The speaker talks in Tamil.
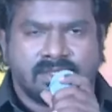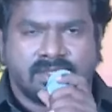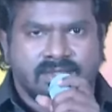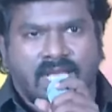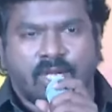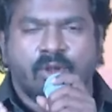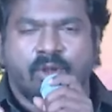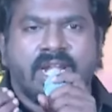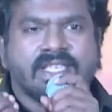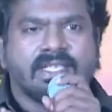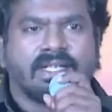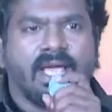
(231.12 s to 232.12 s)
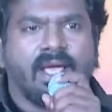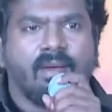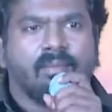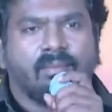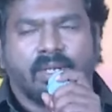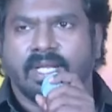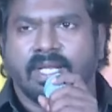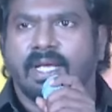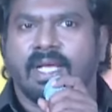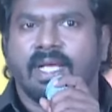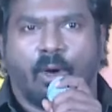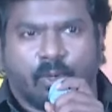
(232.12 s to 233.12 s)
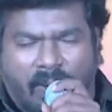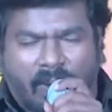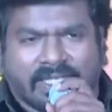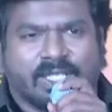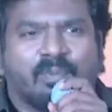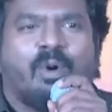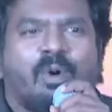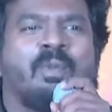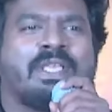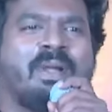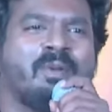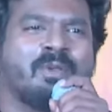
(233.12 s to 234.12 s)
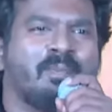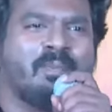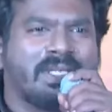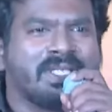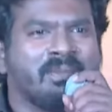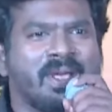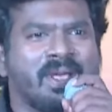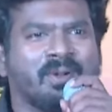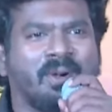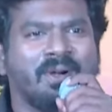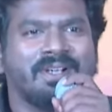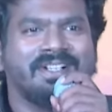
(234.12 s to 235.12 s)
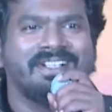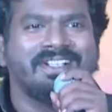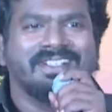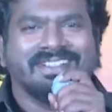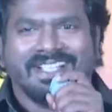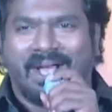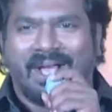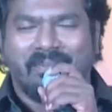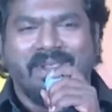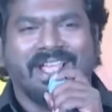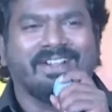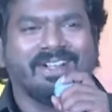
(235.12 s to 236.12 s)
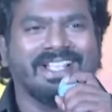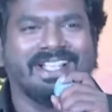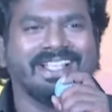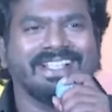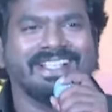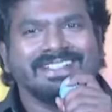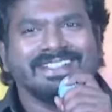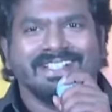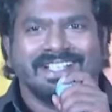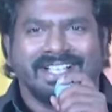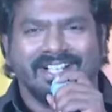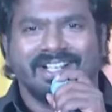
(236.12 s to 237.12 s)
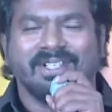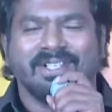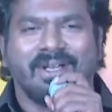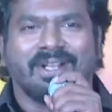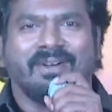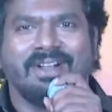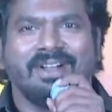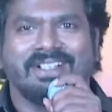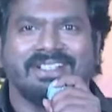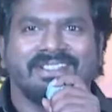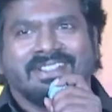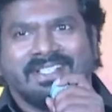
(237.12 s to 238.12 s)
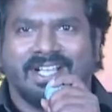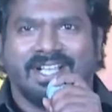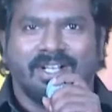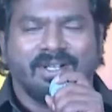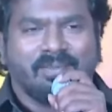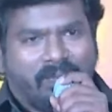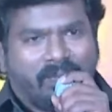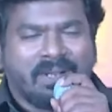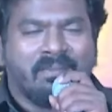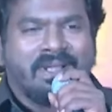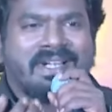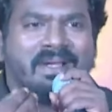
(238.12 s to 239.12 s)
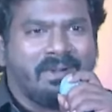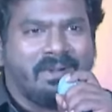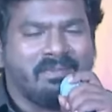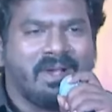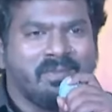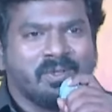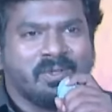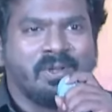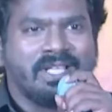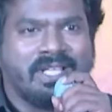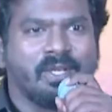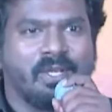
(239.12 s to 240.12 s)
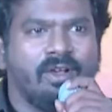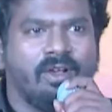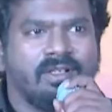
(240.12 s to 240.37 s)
சாரோட நடிச்சிருக்கேன் பட்டு அவர் பக்கத்தில் போகும்போதே நம்மளுக்கு கொஞ்சம் பதட்டமாக இருக்கும் அப்படியே ஒரு ஒரு இதுவாக இருக்கும் படம் பாருங்களேன் படம் பார்க்கும்போது உங்களுக்கே தெரியும்